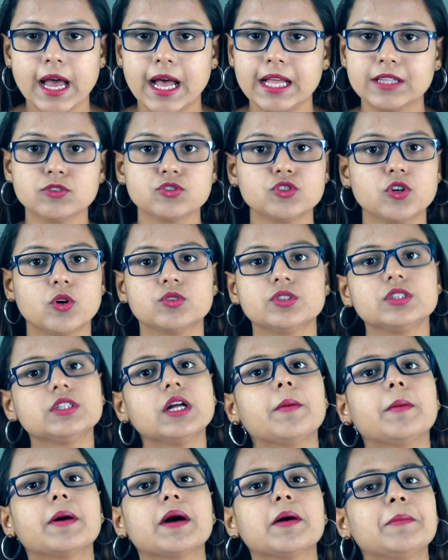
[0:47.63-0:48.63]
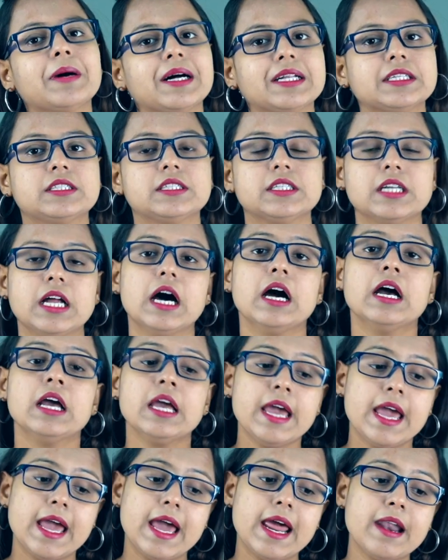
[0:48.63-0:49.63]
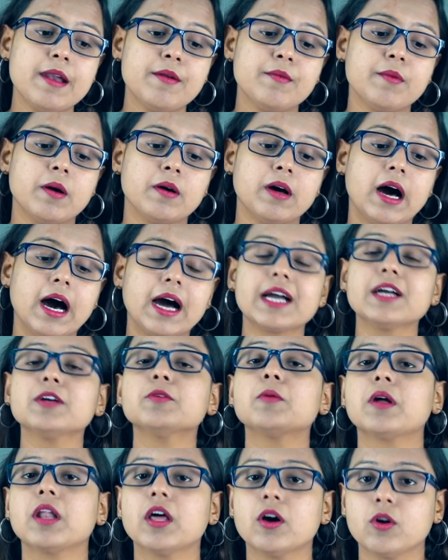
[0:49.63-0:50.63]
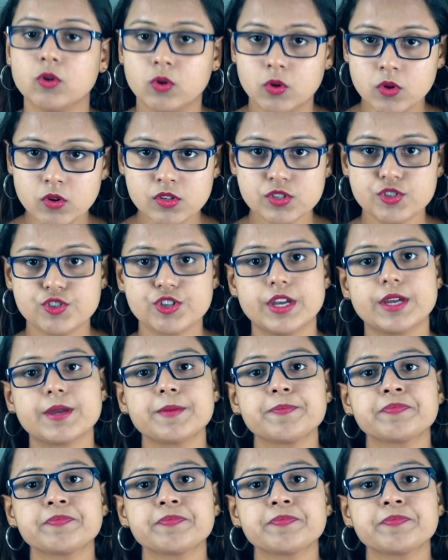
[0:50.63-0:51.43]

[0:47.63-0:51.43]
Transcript: এত সহজে ধামাকা বাজছে না এর আগে বলা হলো যে